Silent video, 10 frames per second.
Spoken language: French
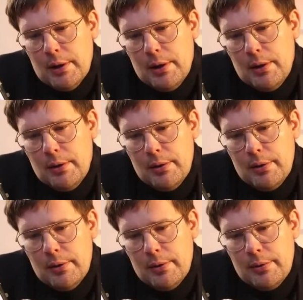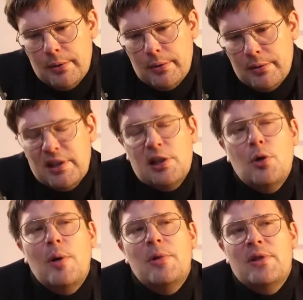
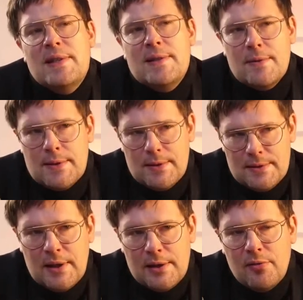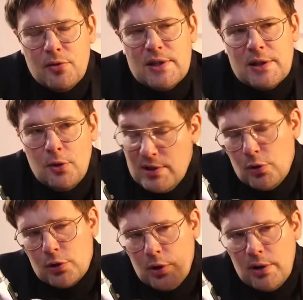Dites-le à bonne distance. Derrière vos écrans,
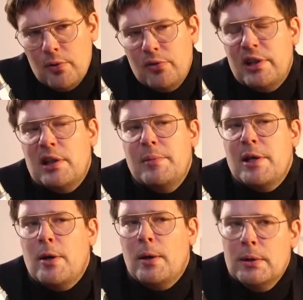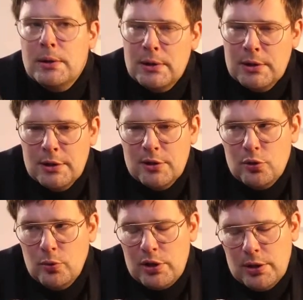c'est encore là où vous êtes les meilleurs.
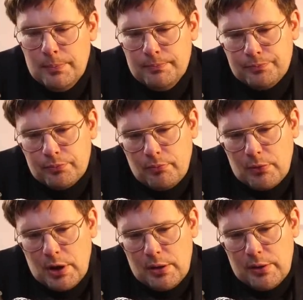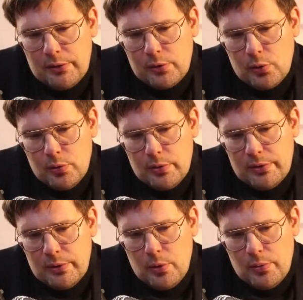Donc, ce que
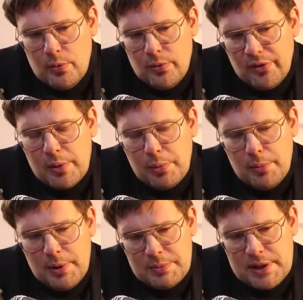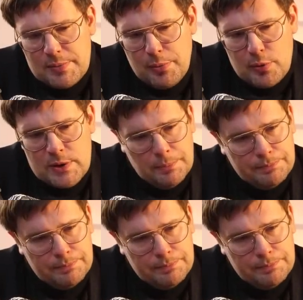le vrai problème qui se pose,